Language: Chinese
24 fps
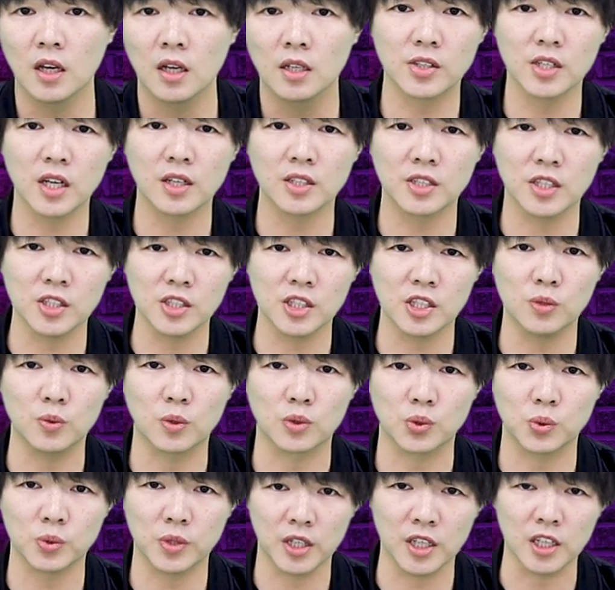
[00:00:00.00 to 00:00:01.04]
上个星期我
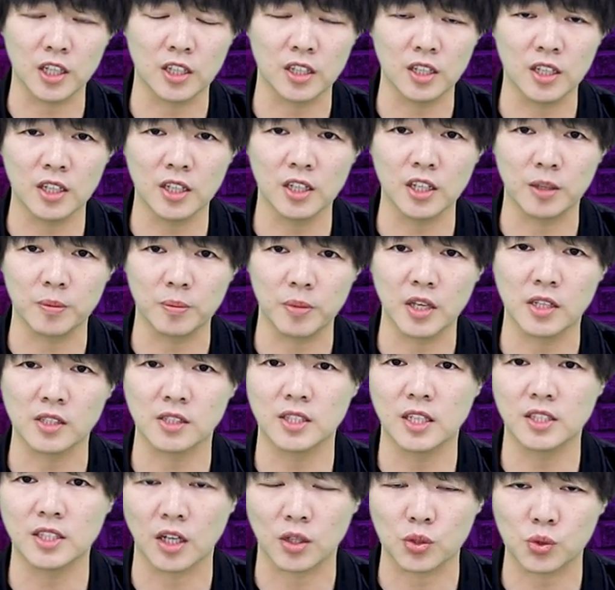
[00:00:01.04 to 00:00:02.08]
出了一一个影片是
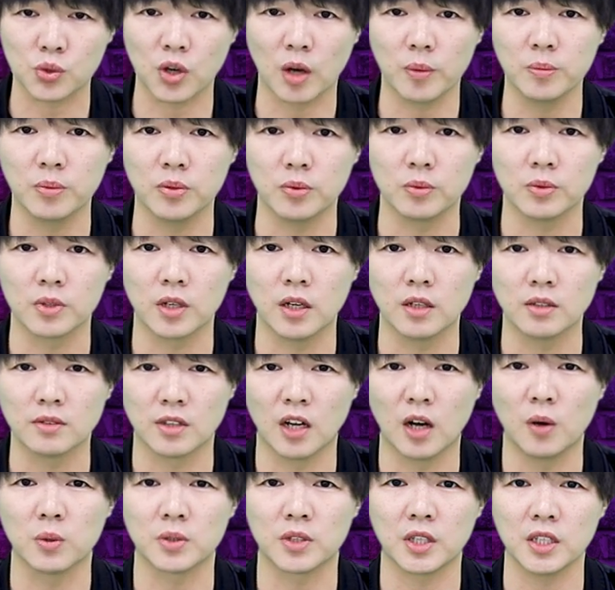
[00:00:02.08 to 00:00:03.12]
在讲川普的，
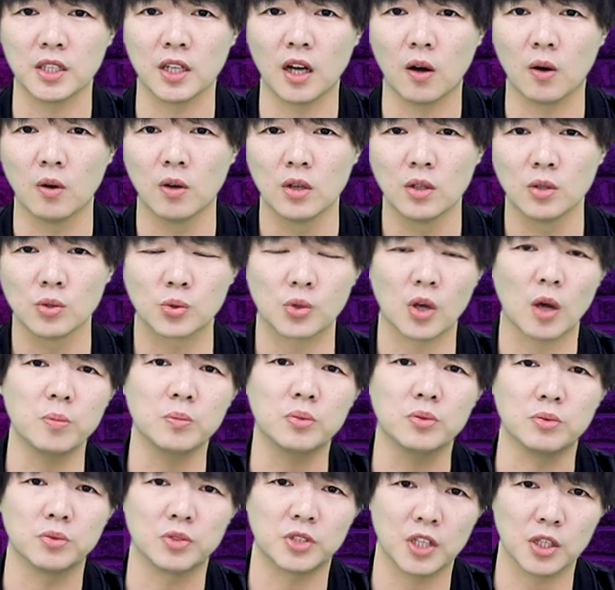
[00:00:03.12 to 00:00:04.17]
然后我提到川
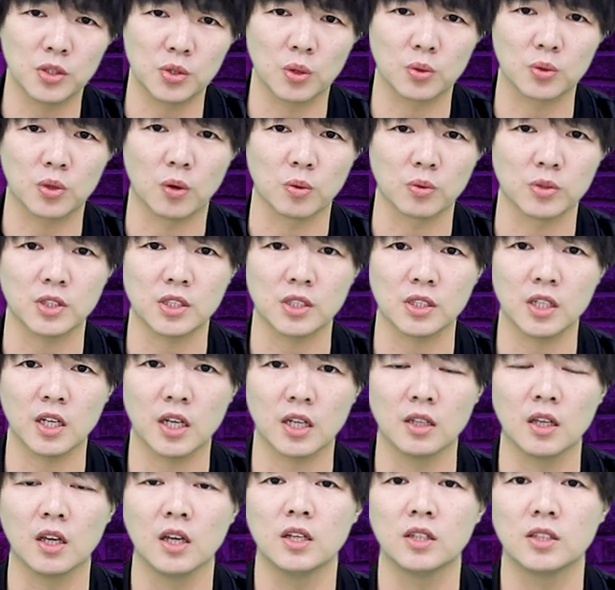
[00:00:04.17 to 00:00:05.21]
普接受同性
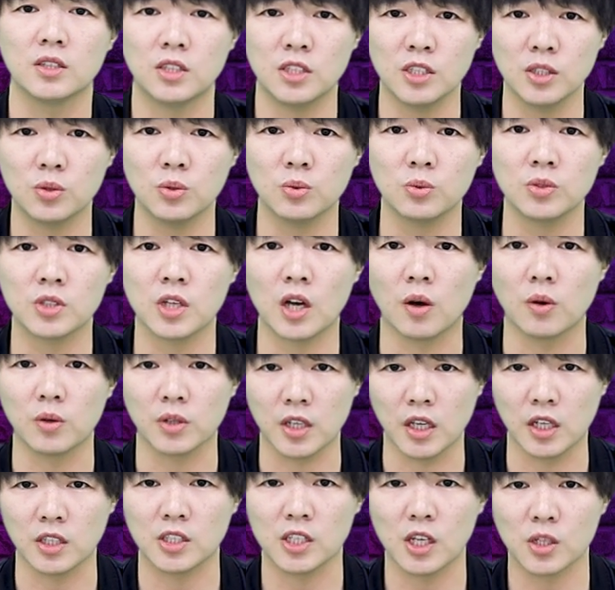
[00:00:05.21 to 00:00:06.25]
恋，基督教
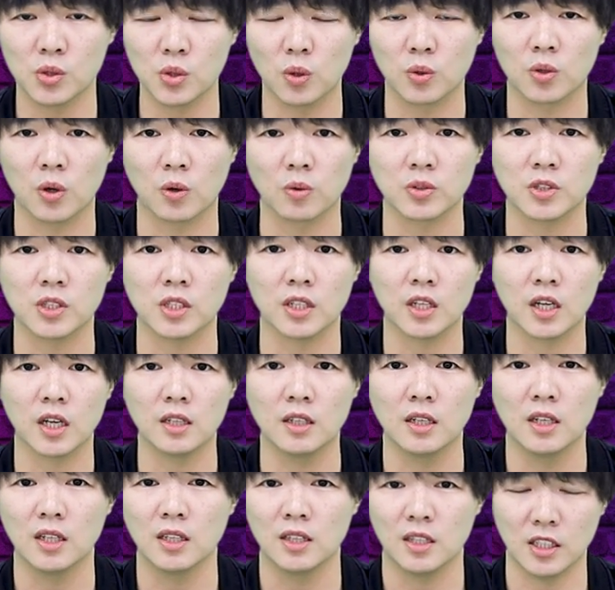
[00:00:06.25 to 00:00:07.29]
也接受同性恋，
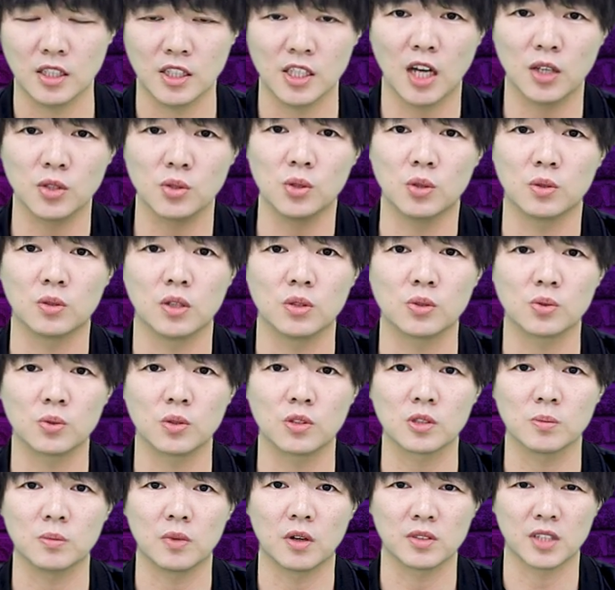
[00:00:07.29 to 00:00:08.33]
底下就有人
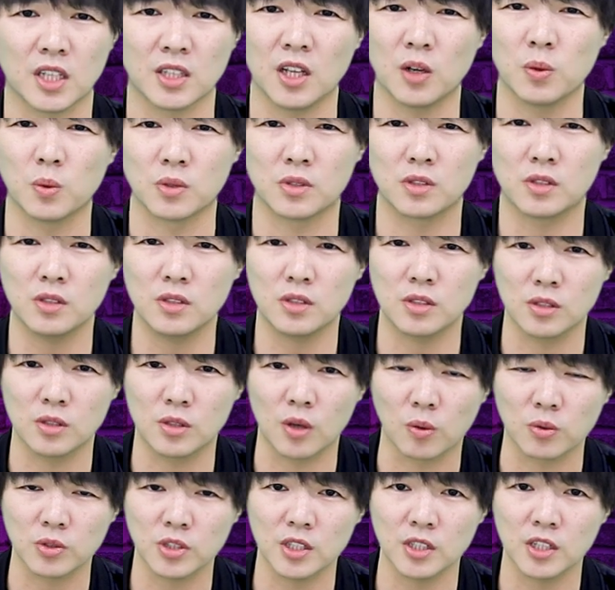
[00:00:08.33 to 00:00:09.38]
说什么？难道我支持
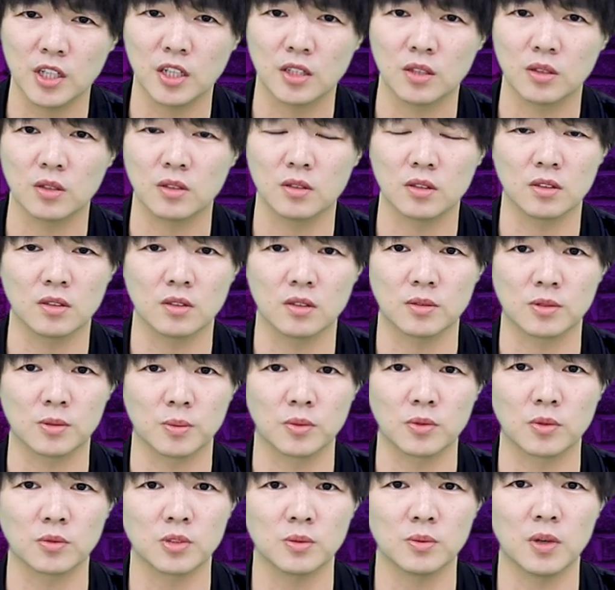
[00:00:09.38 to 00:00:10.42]
同性恋那什
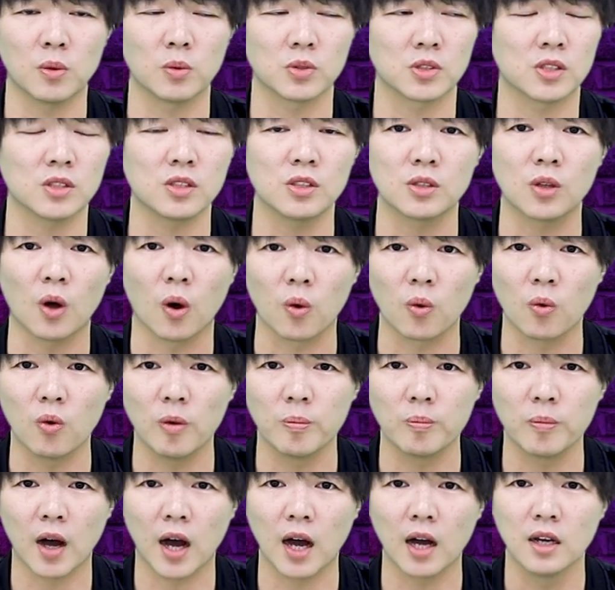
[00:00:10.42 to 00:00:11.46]
么东西吗？我支持同
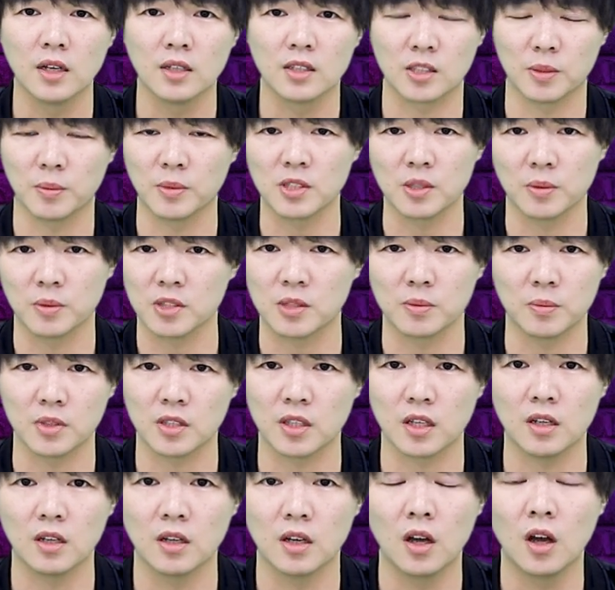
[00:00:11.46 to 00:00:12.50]
婚吗？什么什么什么
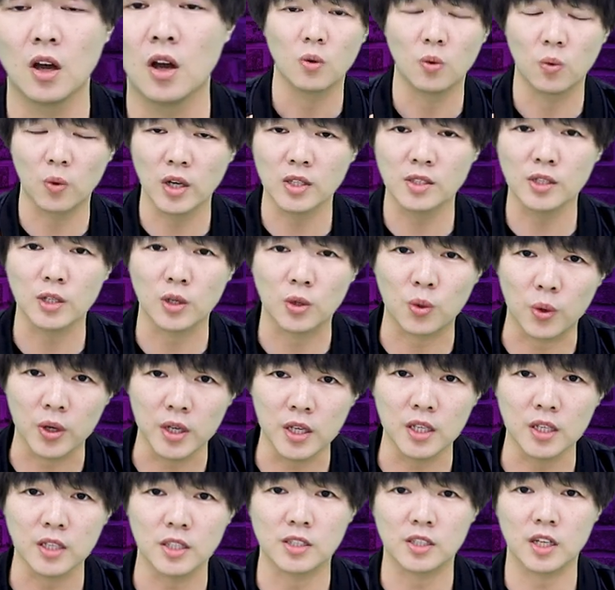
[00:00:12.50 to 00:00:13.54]
的？我在这里回
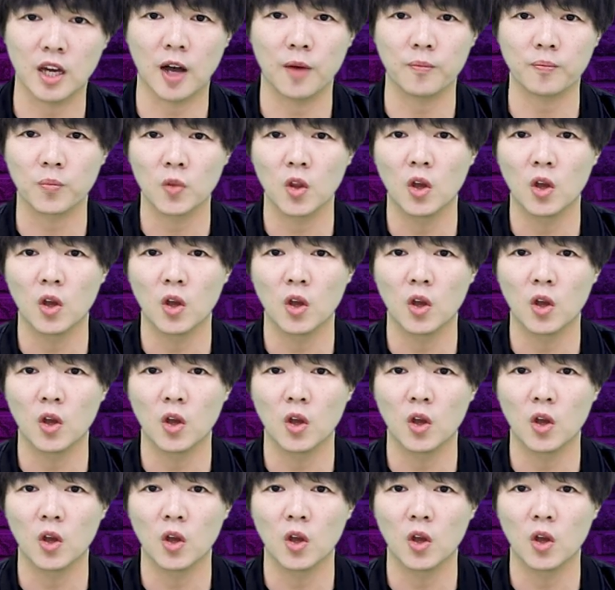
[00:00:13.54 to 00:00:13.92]
应一下。